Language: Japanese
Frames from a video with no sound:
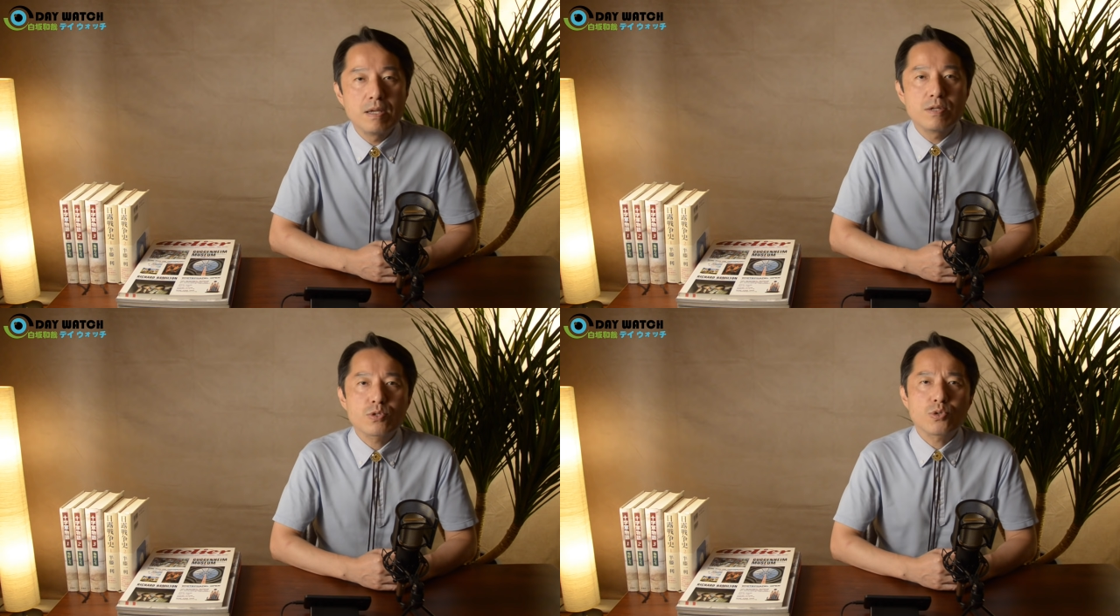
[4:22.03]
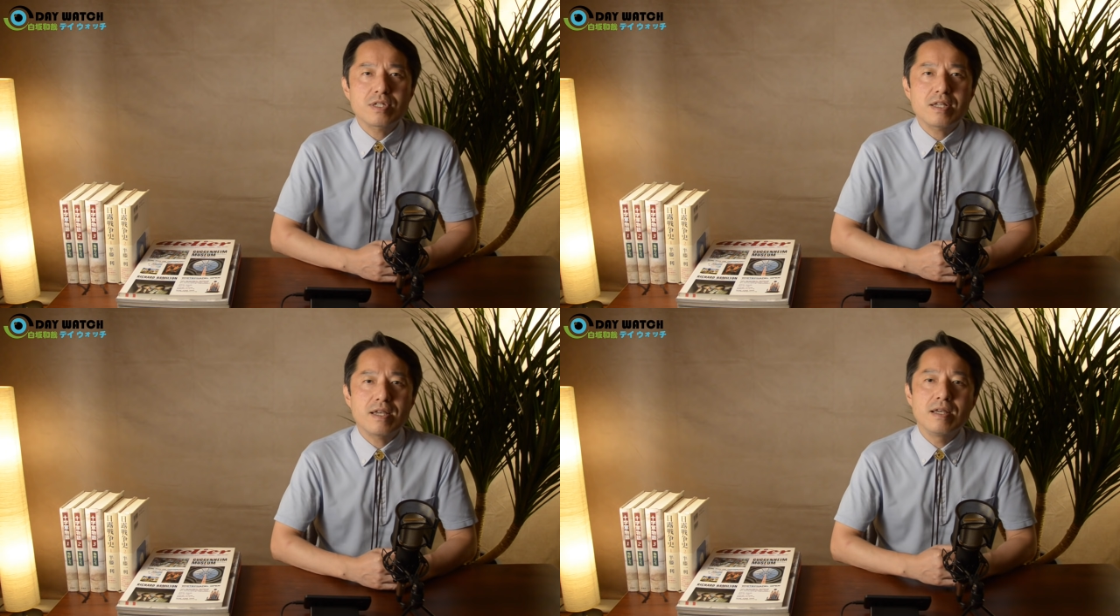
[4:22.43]
そし
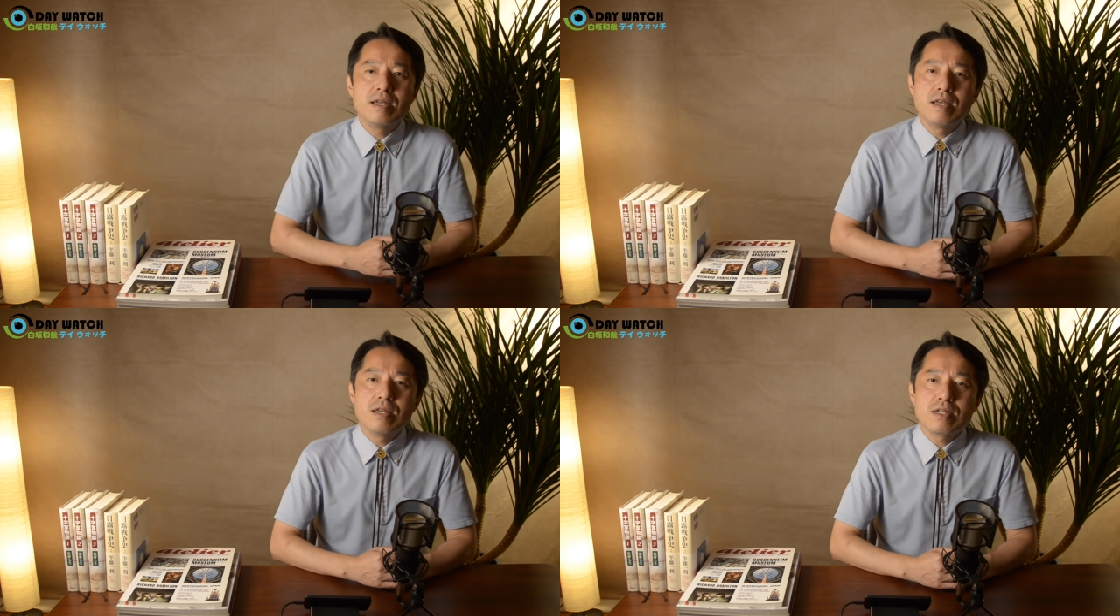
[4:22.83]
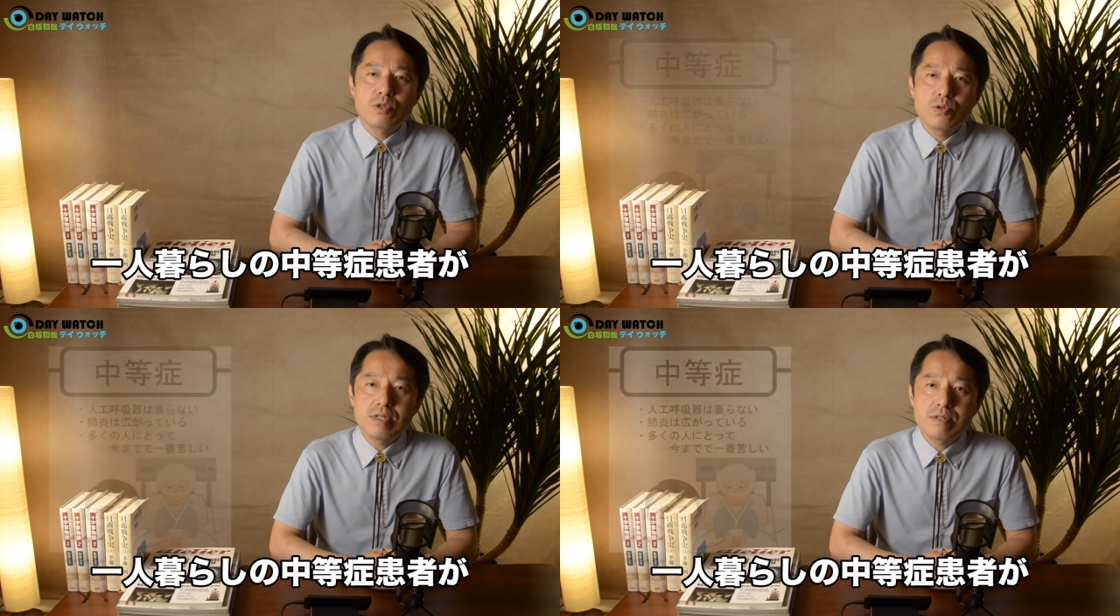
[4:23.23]
て
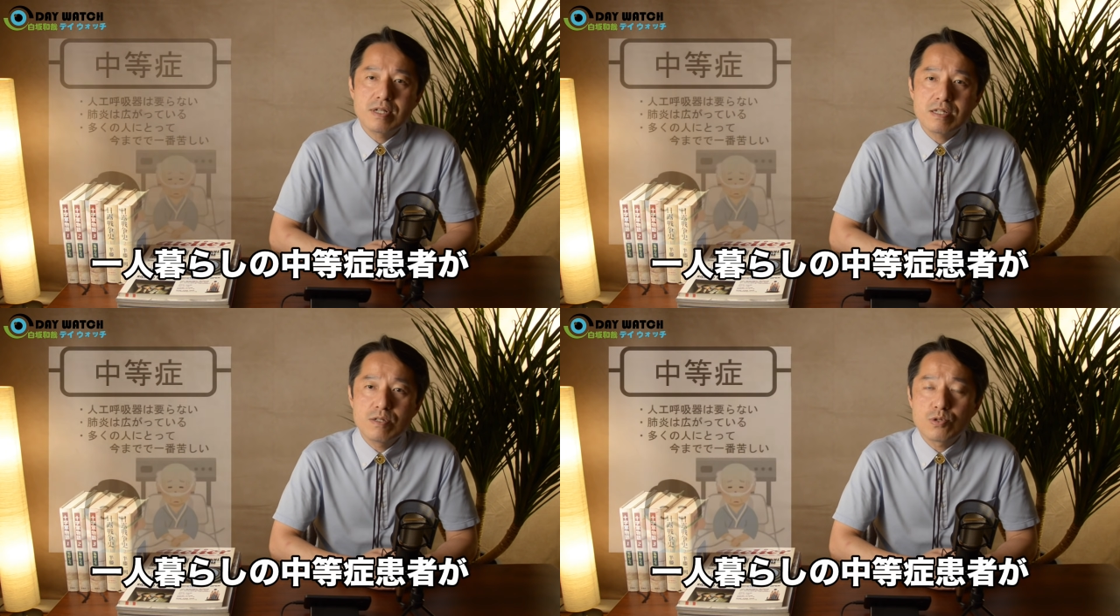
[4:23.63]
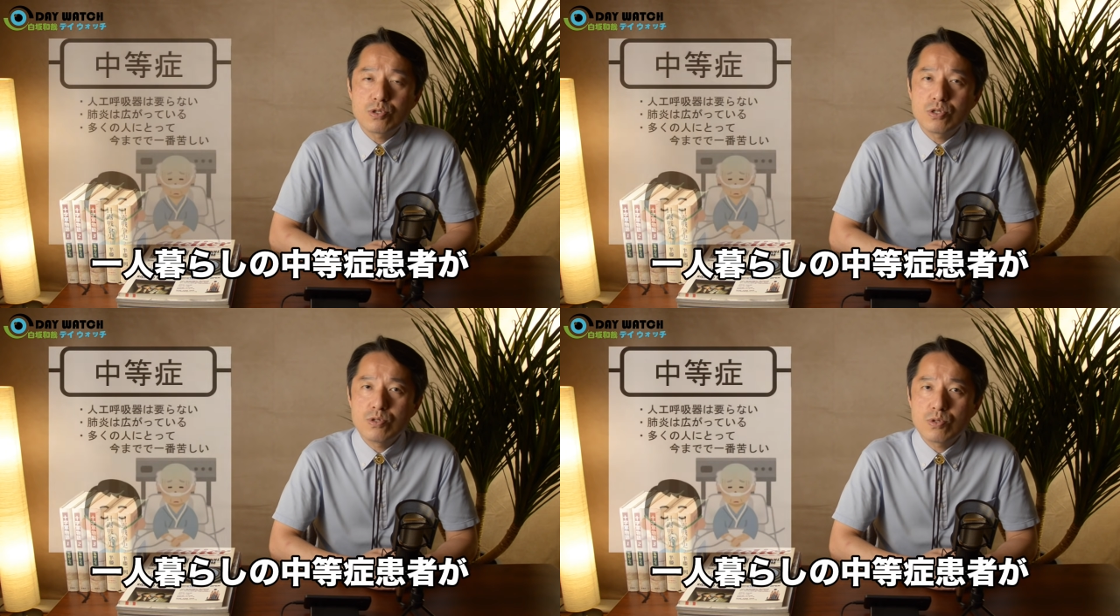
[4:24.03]
一人暮らしの
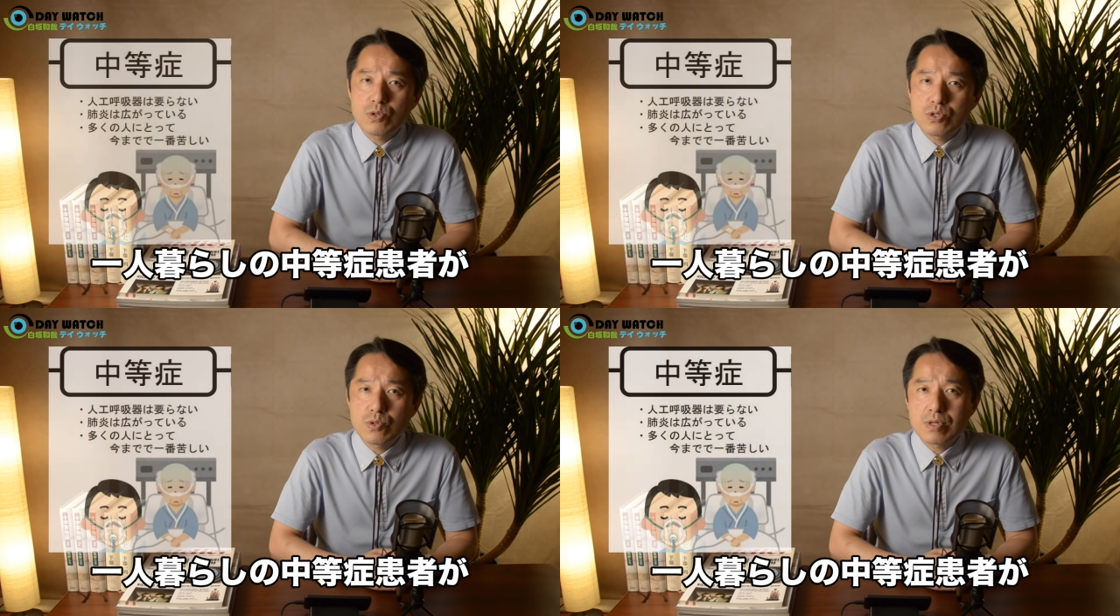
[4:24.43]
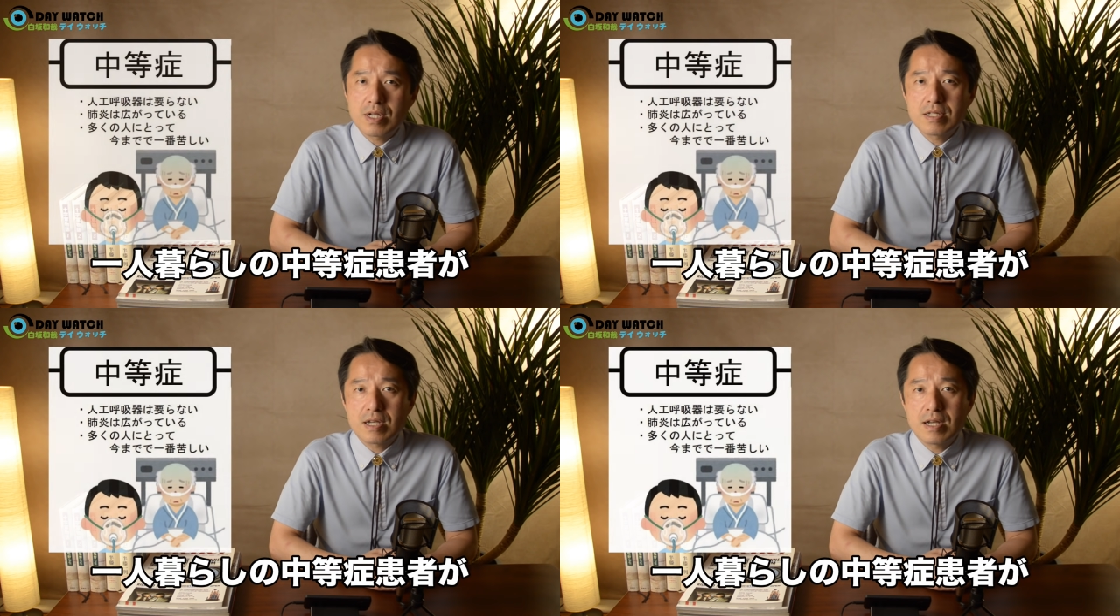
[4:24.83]
中等症
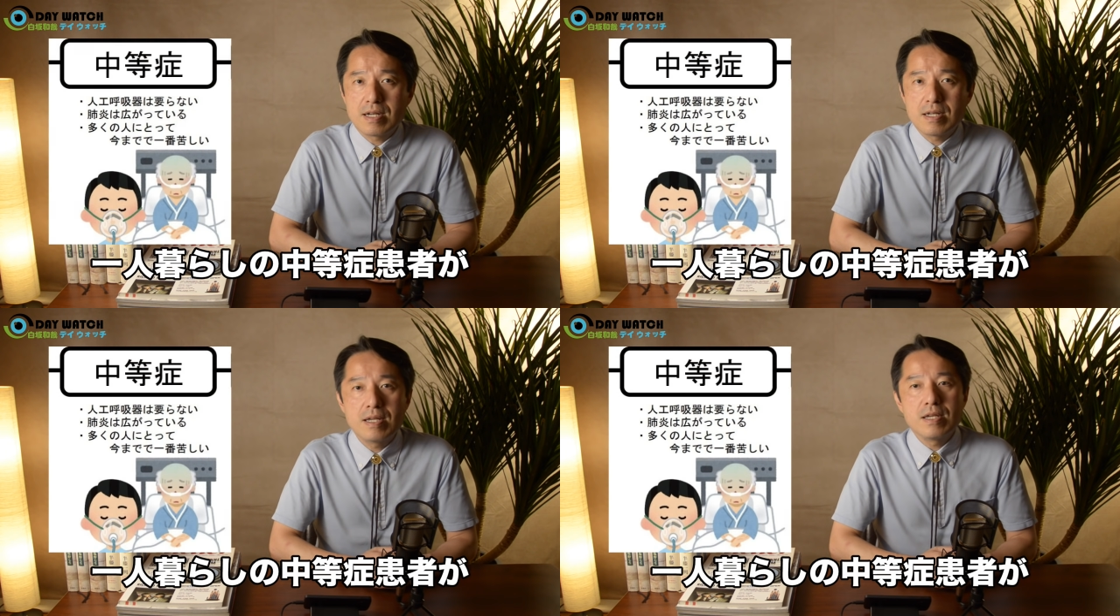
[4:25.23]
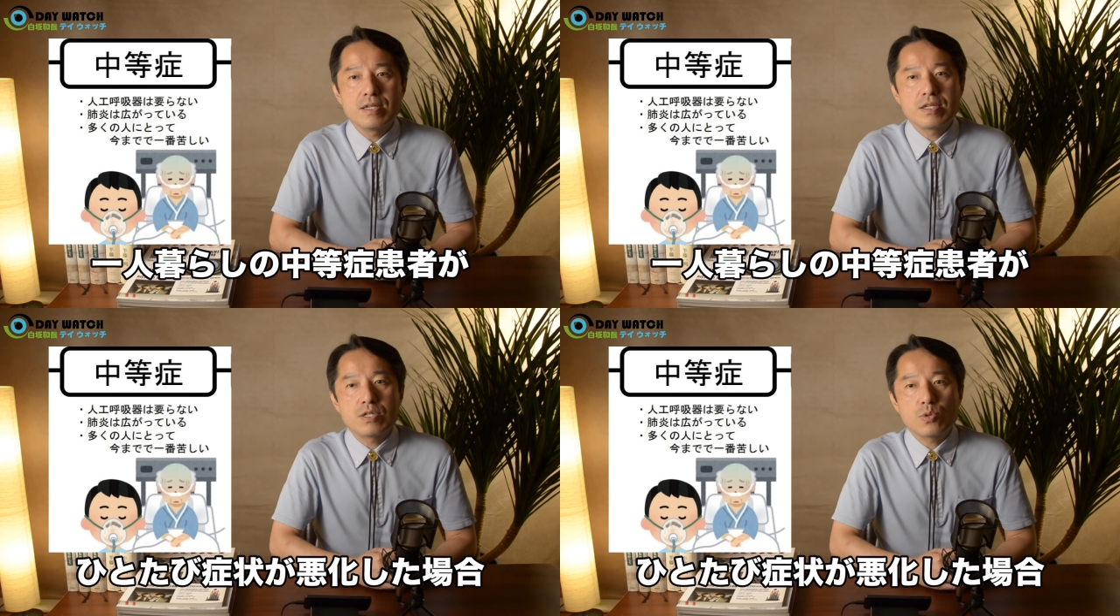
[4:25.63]
患者が
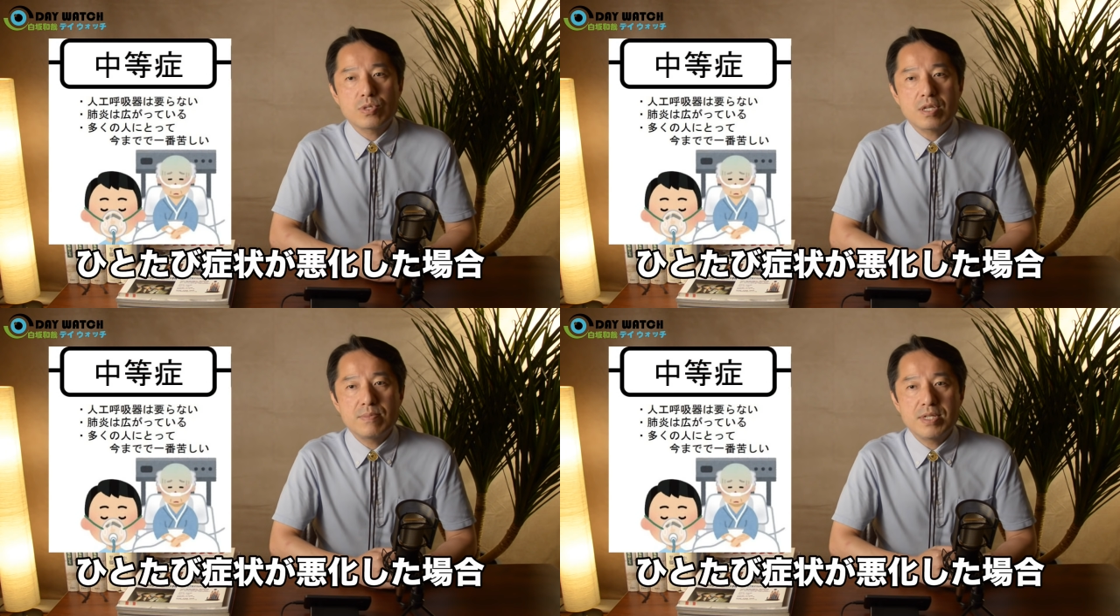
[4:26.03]
ひとたび